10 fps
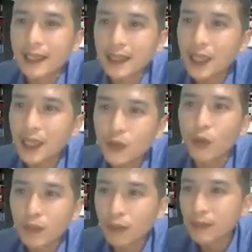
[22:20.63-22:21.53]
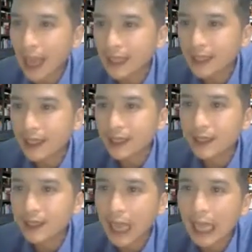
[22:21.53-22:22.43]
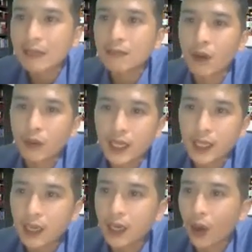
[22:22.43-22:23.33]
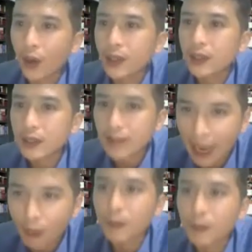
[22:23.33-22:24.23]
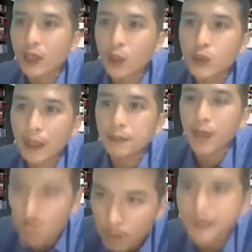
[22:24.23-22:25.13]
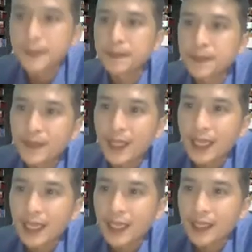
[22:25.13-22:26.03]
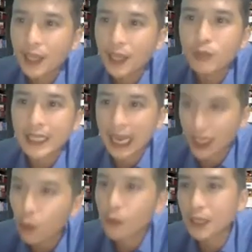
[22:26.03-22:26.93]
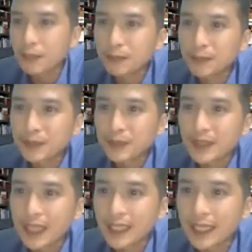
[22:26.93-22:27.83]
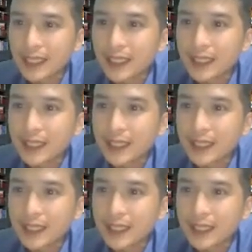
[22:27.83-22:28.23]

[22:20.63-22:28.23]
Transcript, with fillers: Cái tiêu dùng trong nhà anh chị thành một cái cơ hội tạo ra một cái thu nhập thông minh để chúng ta thay đổi cuộc sống. Các anh chị.